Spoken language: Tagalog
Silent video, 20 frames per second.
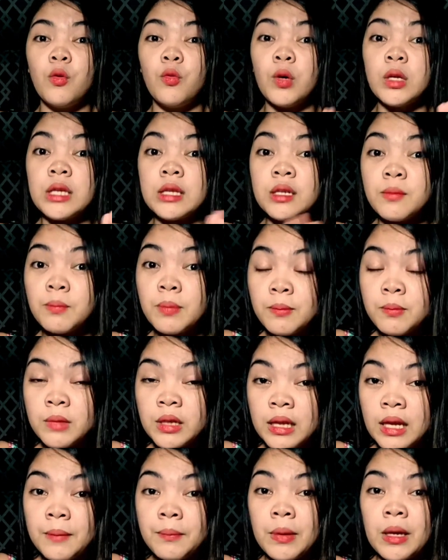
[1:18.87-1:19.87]
150
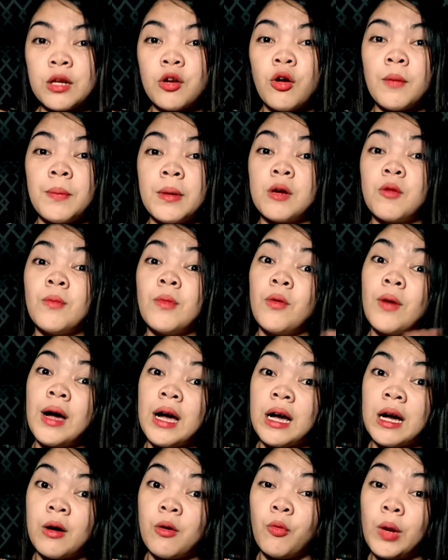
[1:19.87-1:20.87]
lang pero kapag gumawa
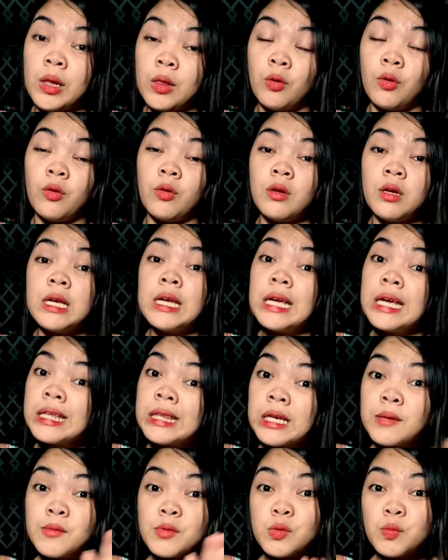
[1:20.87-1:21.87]
ka, walo.
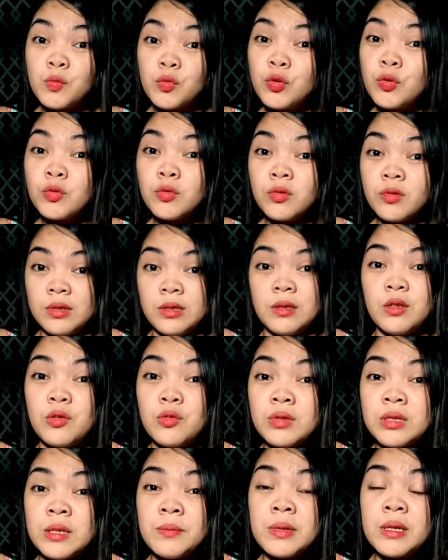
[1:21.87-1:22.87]
I-times mo yung,
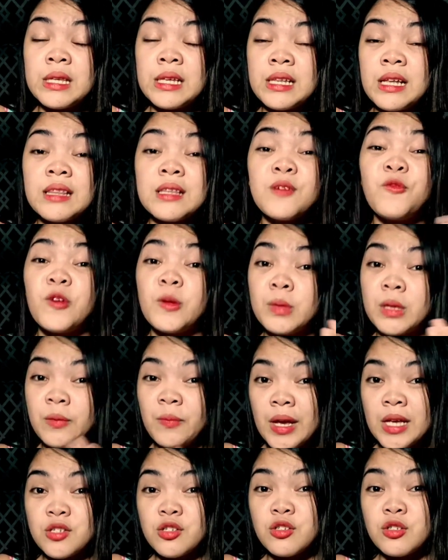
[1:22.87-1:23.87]
kung sabihin na natin 50
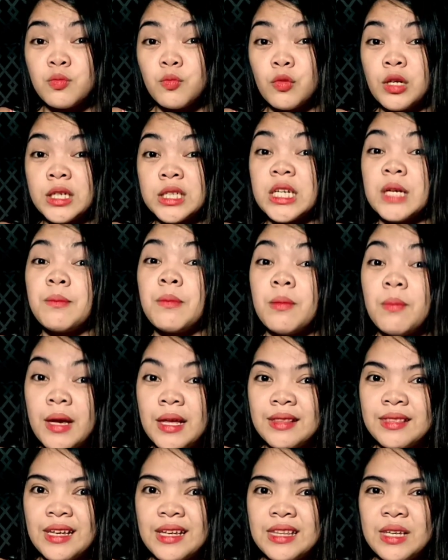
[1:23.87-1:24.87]
pesos mo lang siya
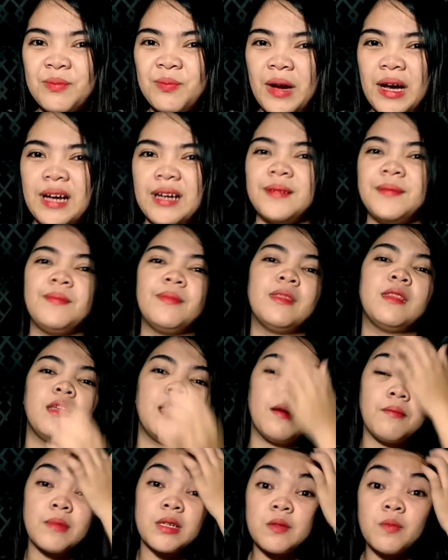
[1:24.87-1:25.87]
ibebenta, di ba?
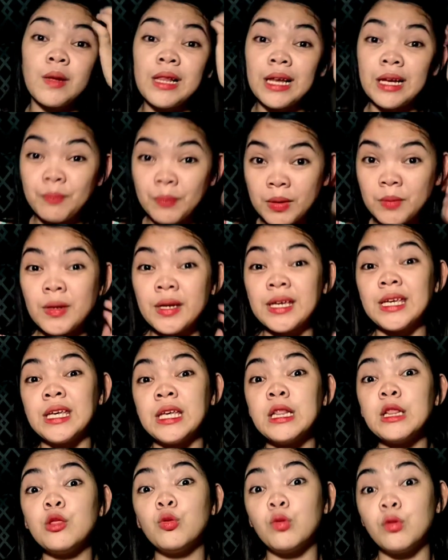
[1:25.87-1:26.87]
Mas malaki pa yung
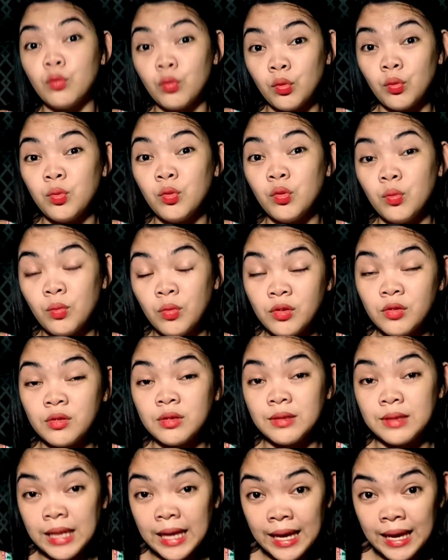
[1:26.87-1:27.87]
magiging tubo mo.
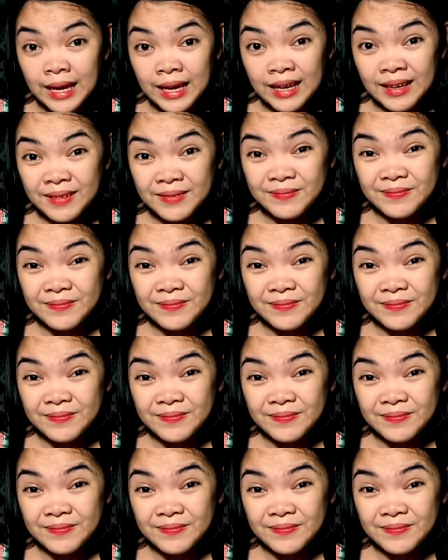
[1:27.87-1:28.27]
Ne?